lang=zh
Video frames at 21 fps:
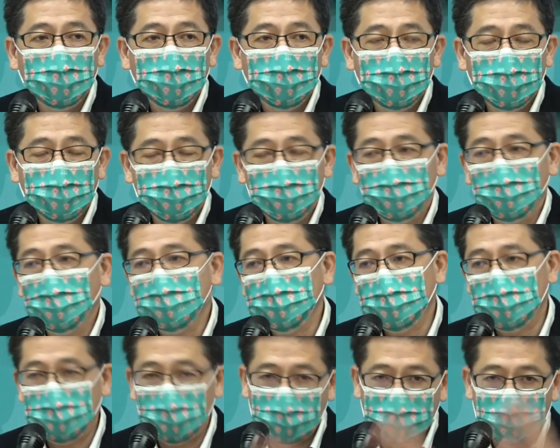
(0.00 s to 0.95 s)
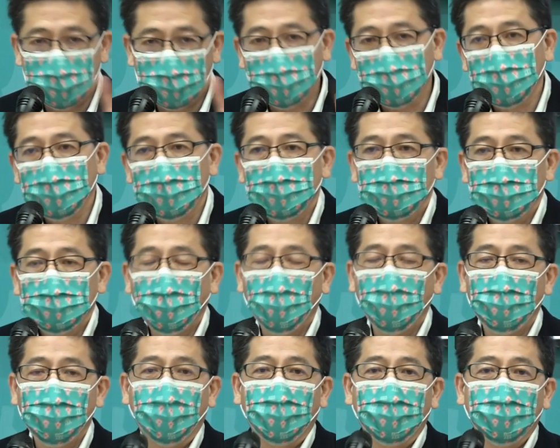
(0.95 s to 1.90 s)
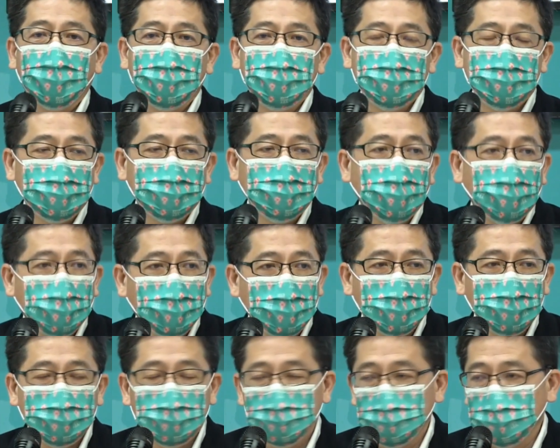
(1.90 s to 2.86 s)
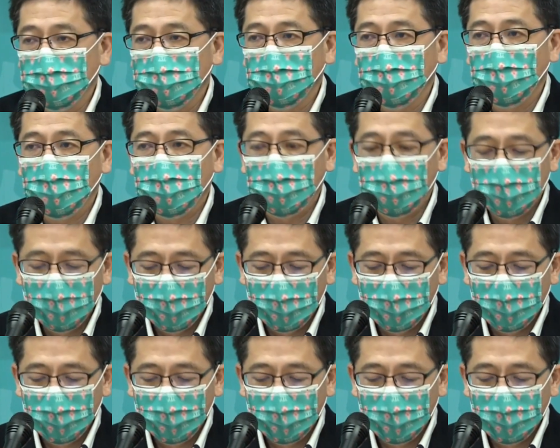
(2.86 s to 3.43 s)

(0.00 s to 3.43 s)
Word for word: 必须要整个通盘来一起考量的区块。